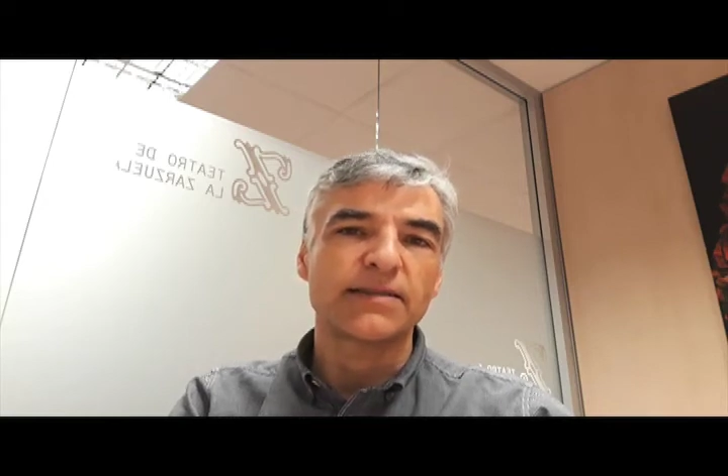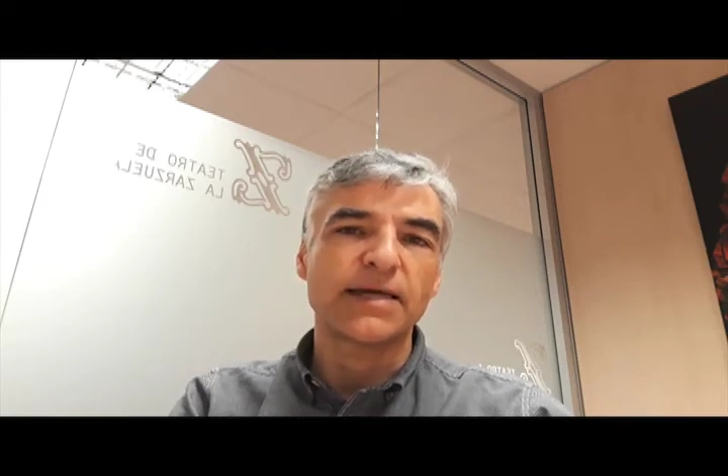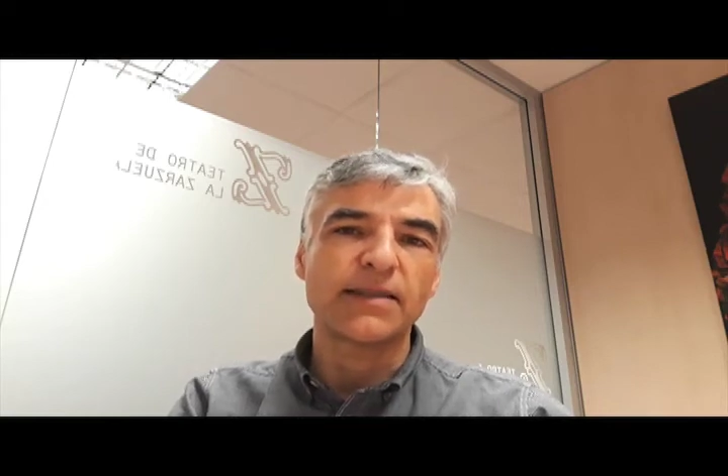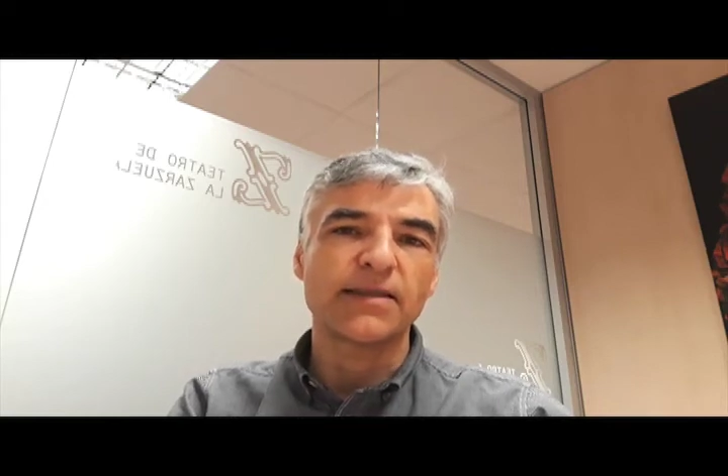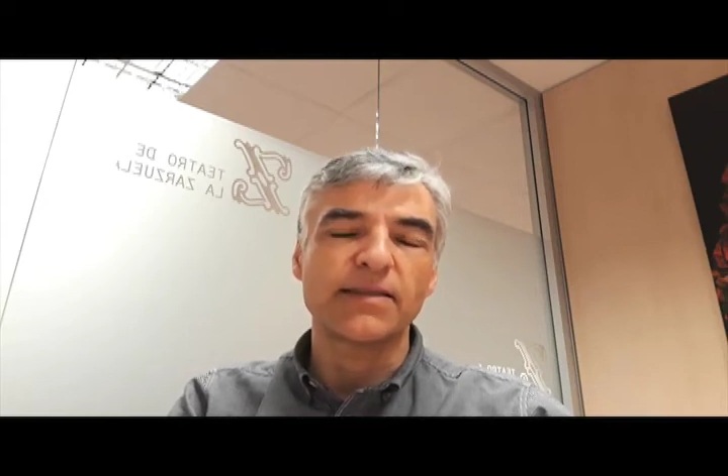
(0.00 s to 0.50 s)

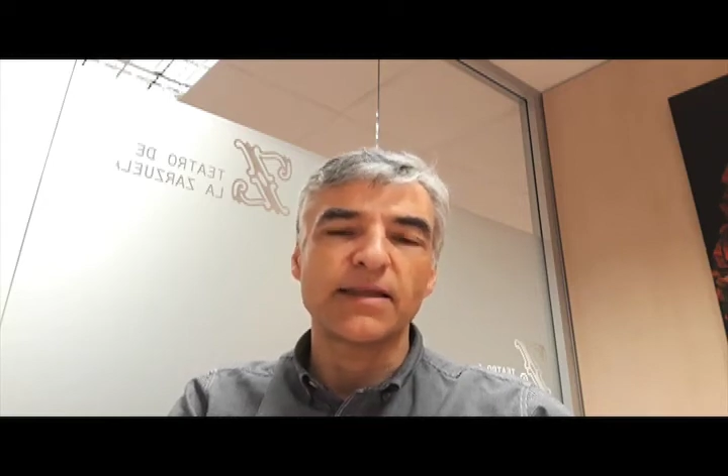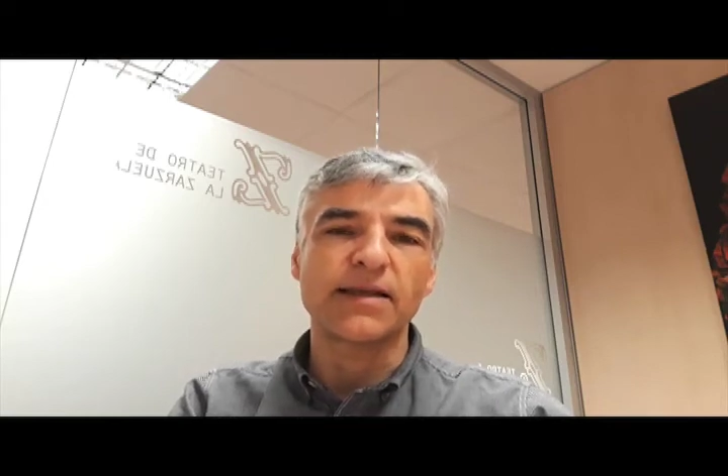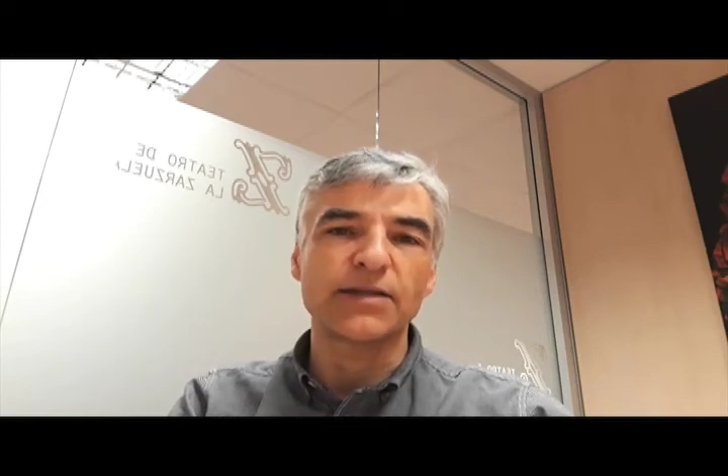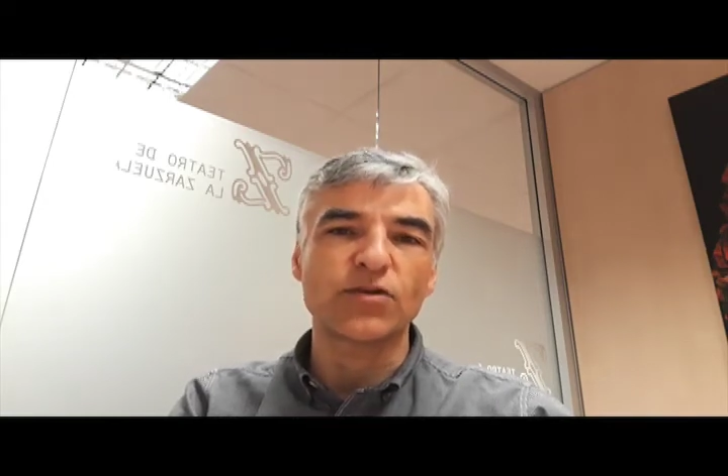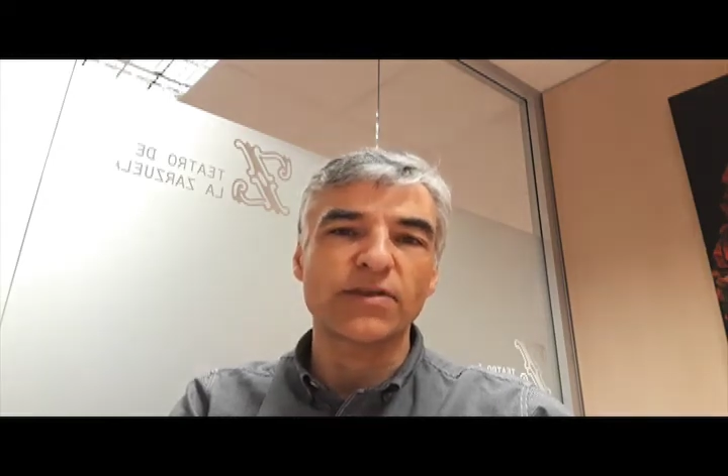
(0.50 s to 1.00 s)
tarde del
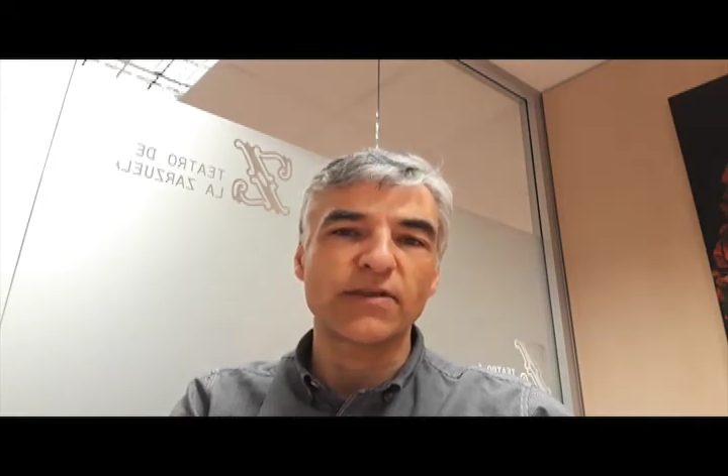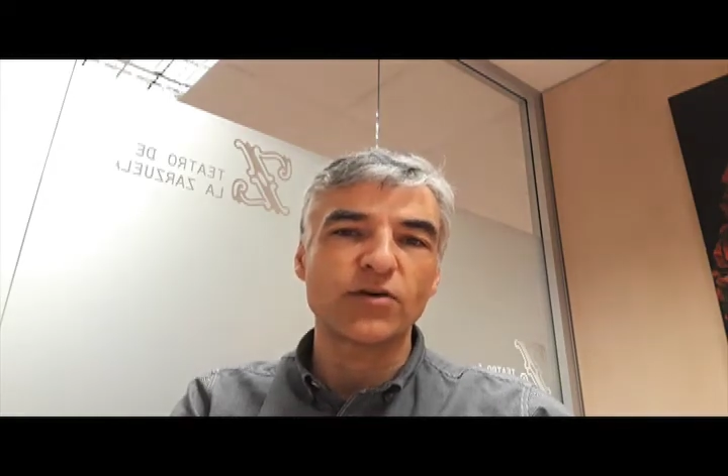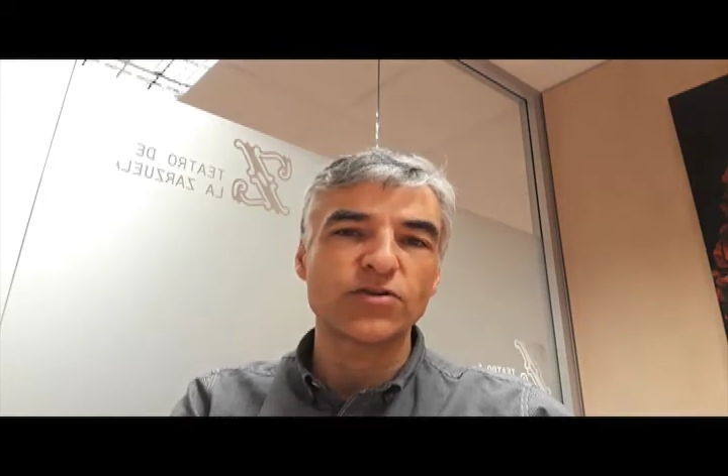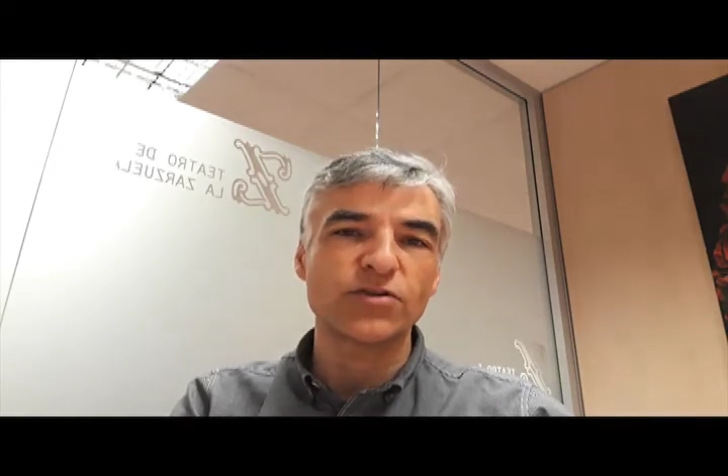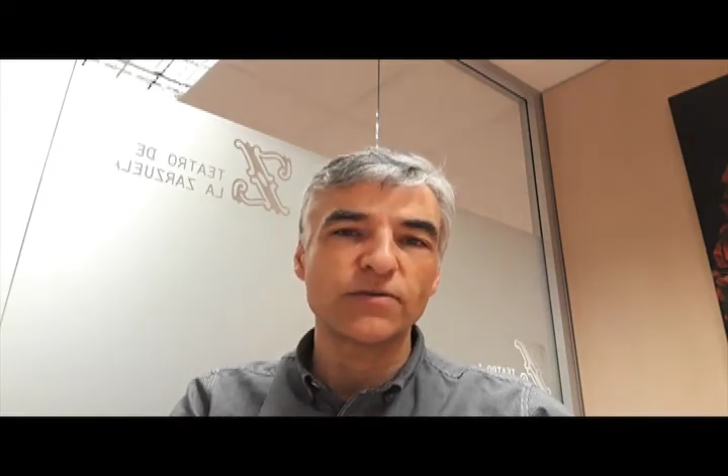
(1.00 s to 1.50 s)
14 de
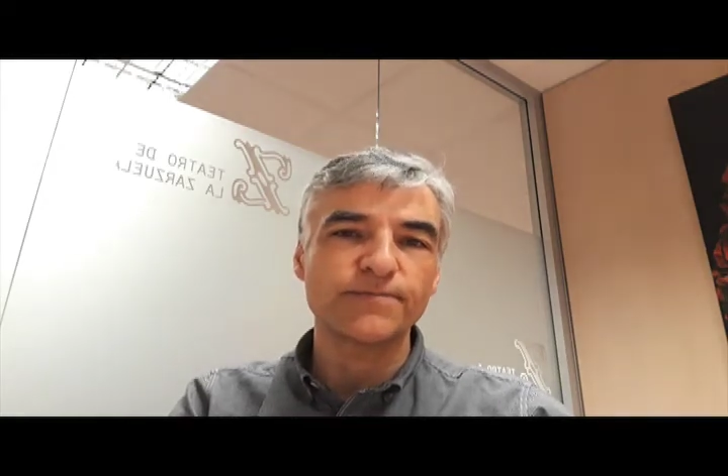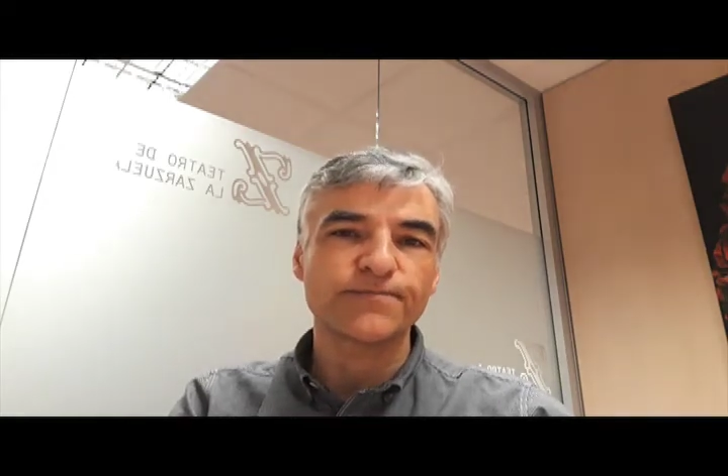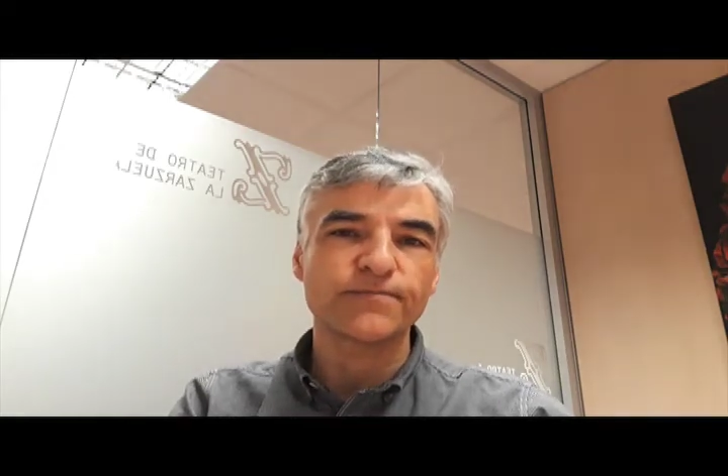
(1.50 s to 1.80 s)
agosto,